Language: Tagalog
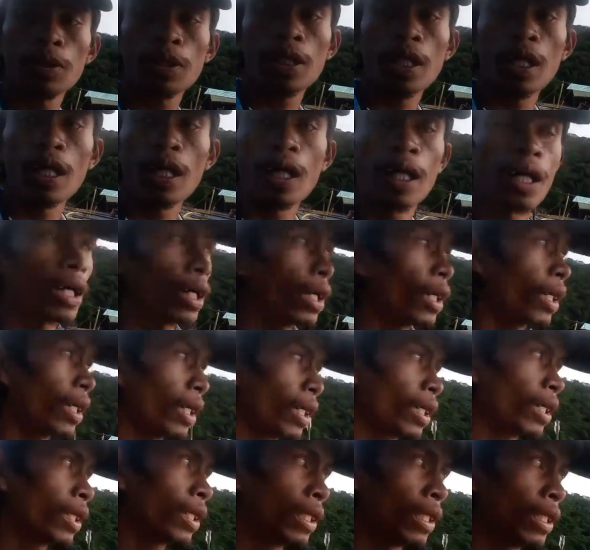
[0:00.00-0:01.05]
po sa
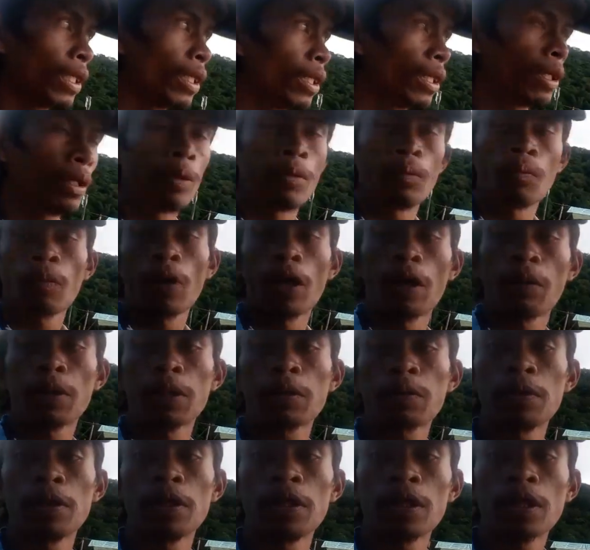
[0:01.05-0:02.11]

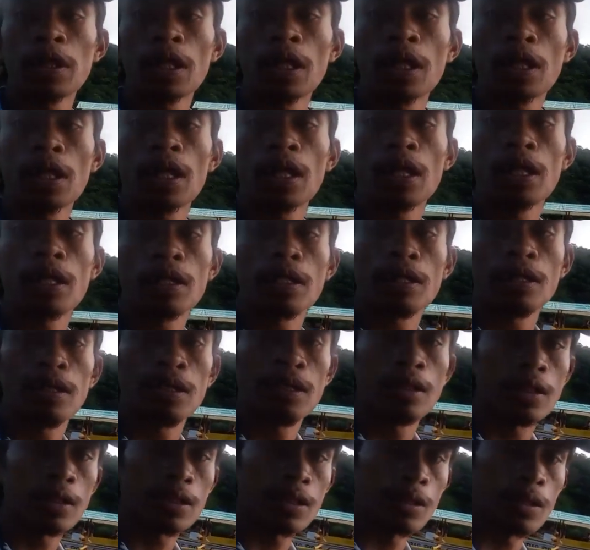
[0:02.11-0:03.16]
palabas po ng kairang.
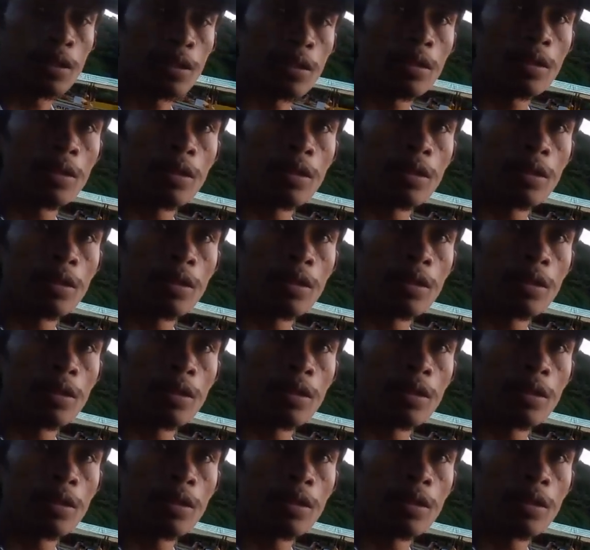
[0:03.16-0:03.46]
So